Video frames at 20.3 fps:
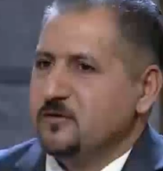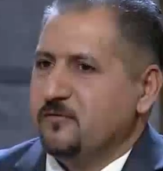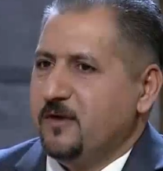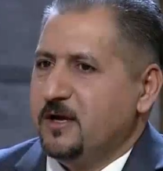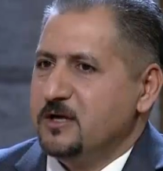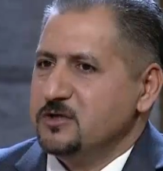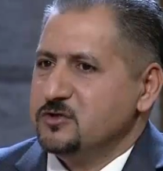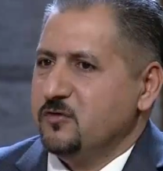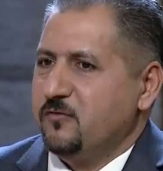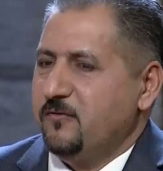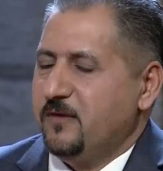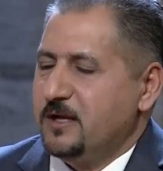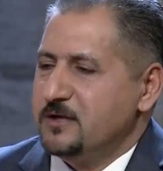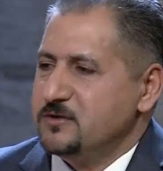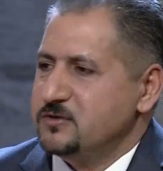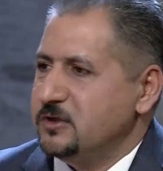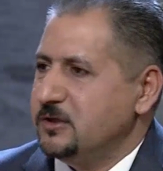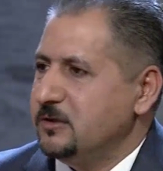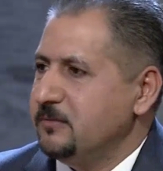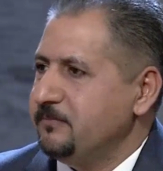فلان شيء وفلان
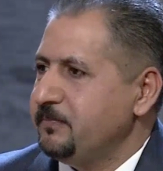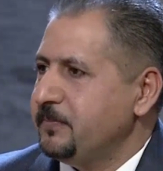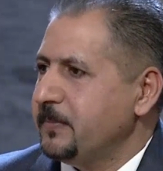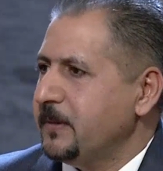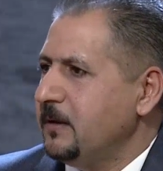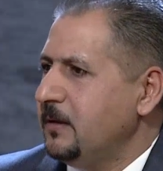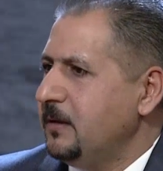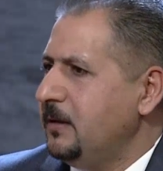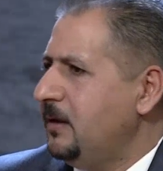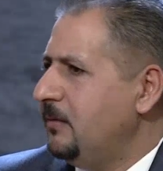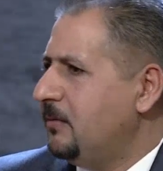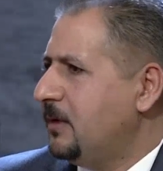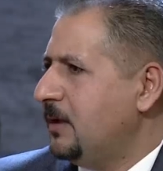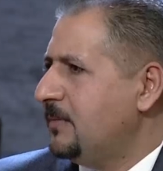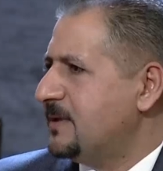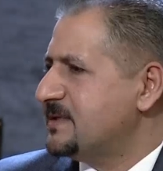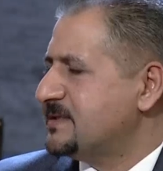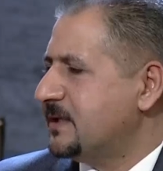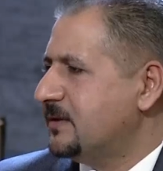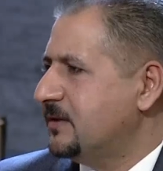شيء يمكن
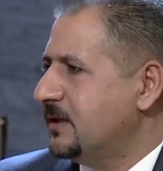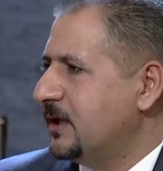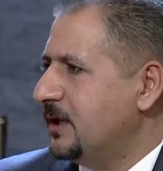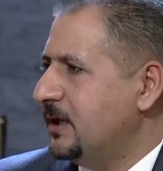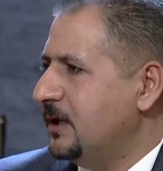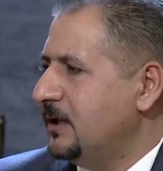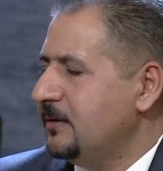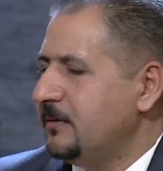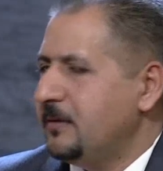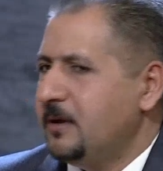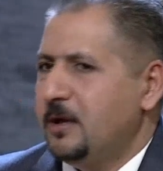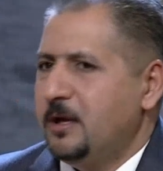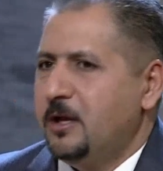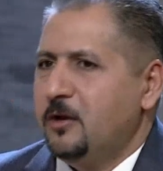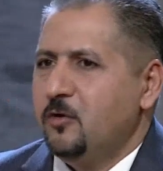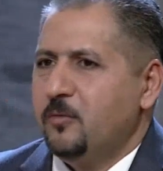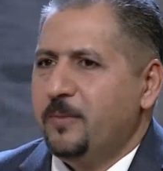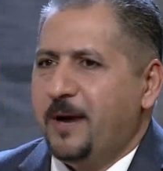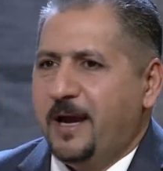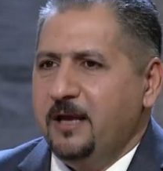ما تصدقني
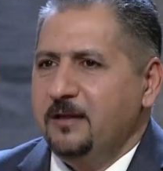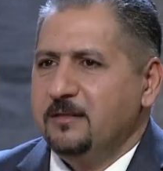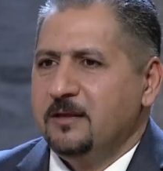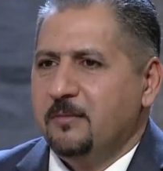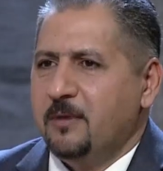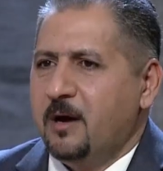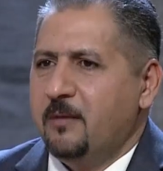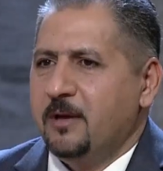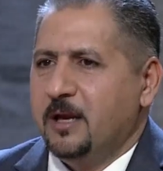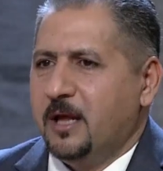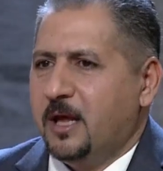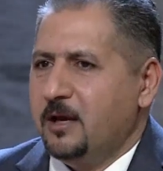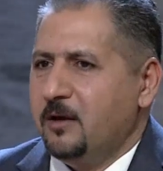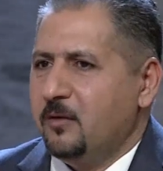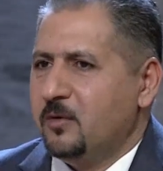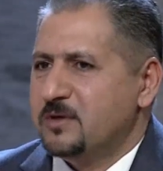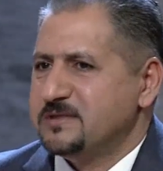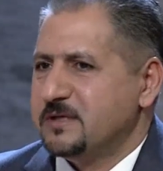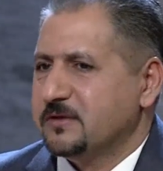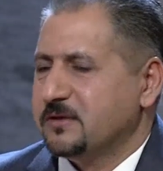لانه بعيد تماما عن
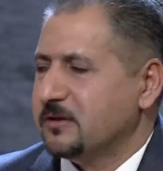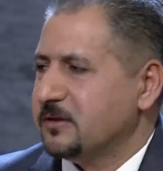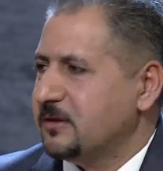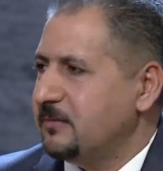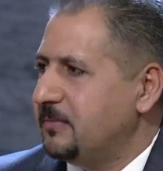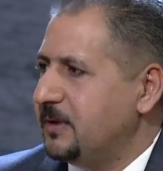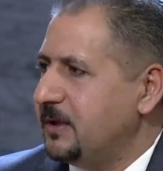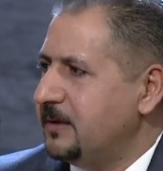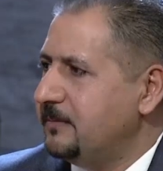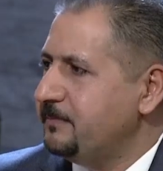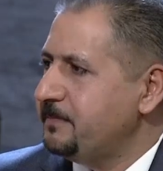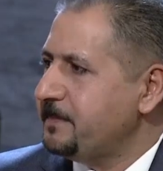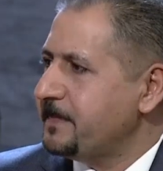الوسط الطبي